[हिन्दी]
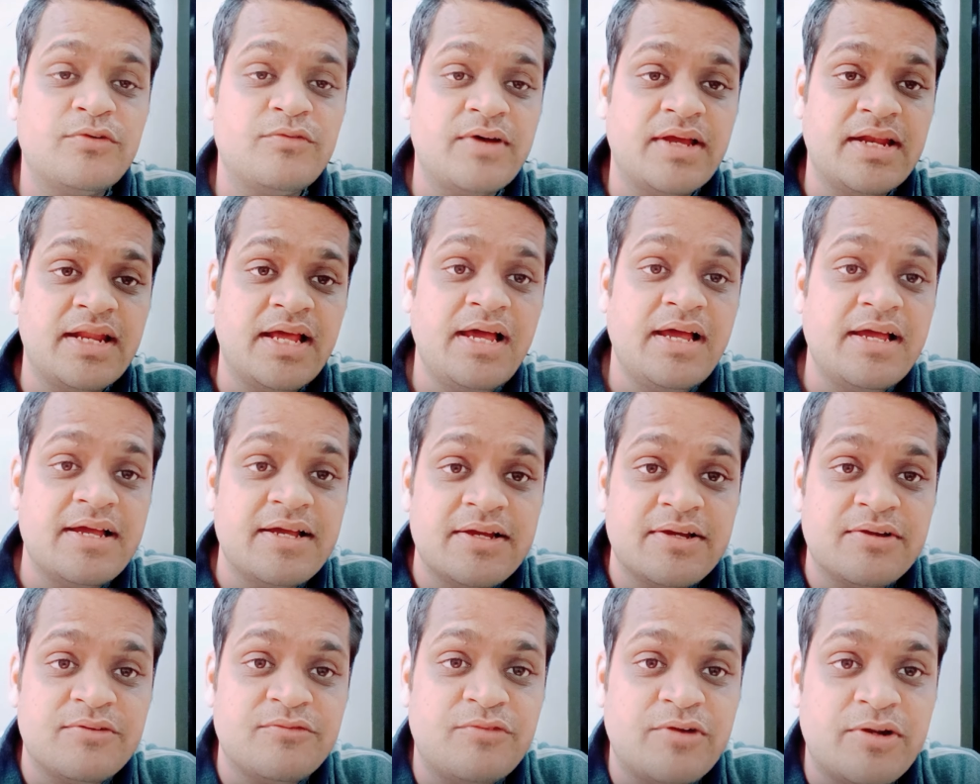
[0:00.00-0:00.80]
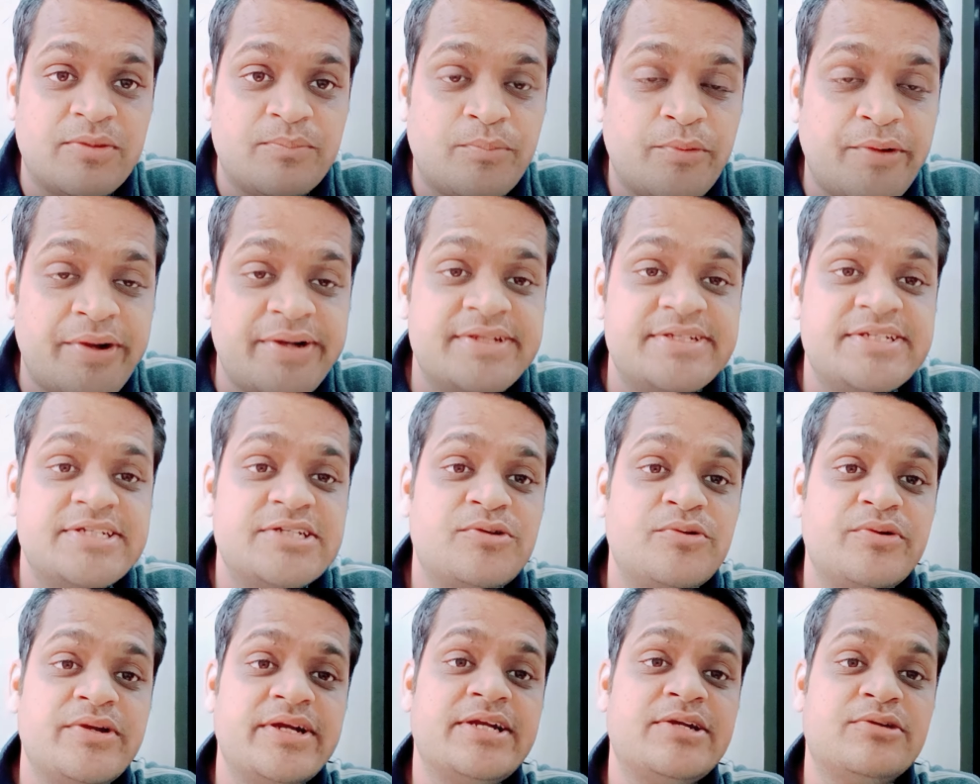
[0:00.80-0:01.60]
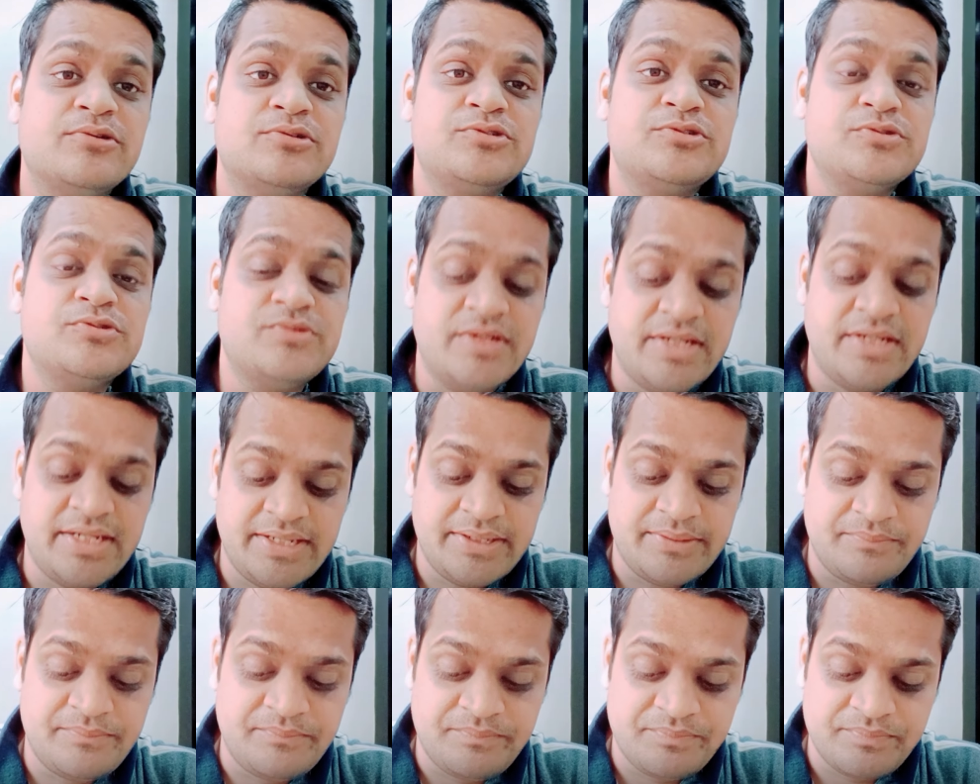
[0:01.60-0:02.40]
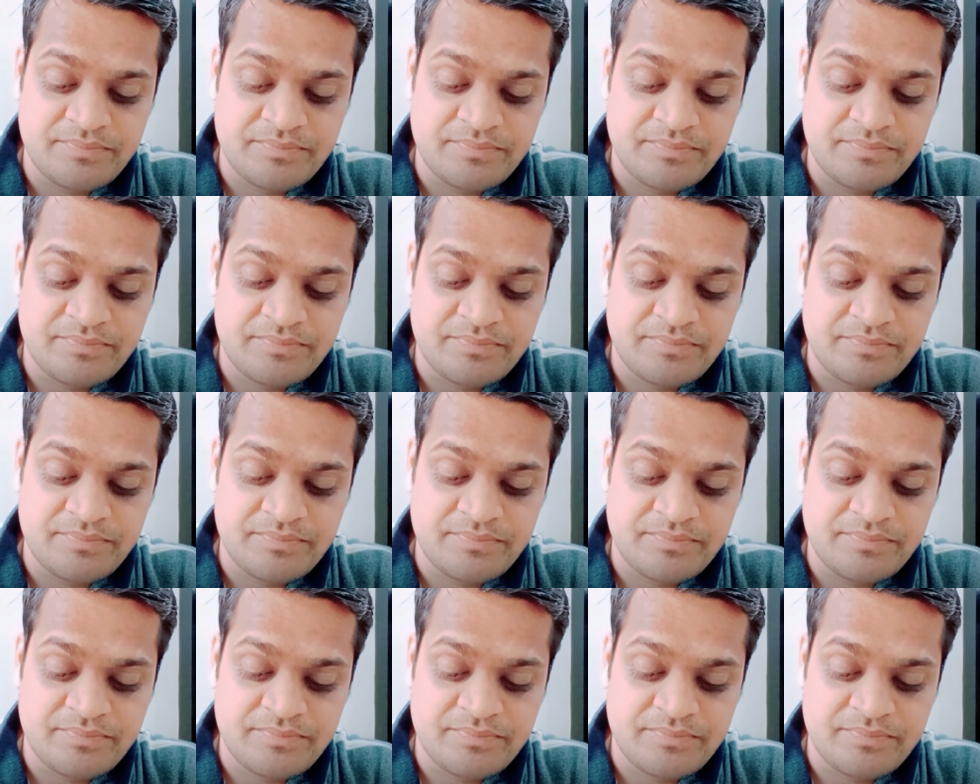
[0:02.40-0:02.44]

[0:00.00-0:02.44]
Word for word: वाला वन पॉइंट जीरो एट हो चुका है